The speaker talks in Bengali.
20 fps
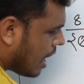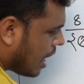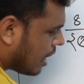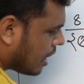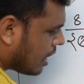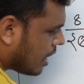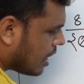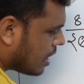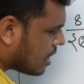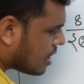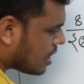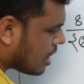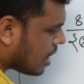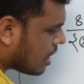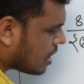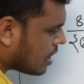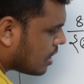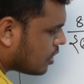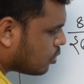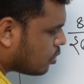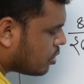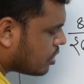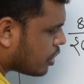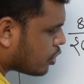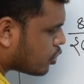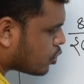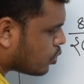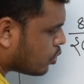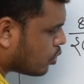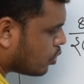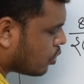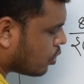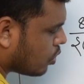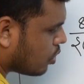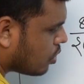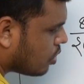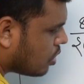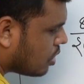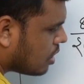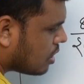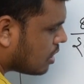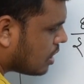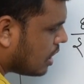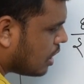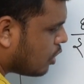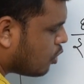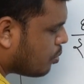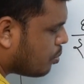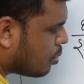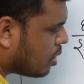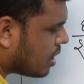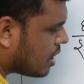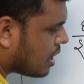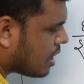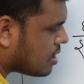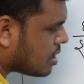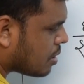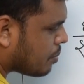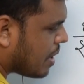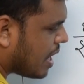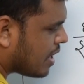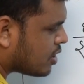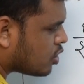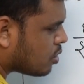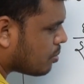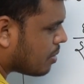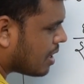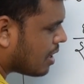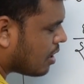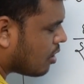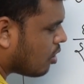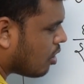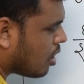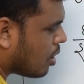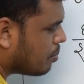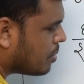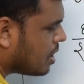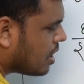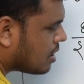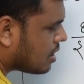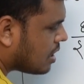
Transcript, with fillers: একের ডানে দুইটা শূন্য তাহলে উপরেরটা আছে ভাজ্য মানে লব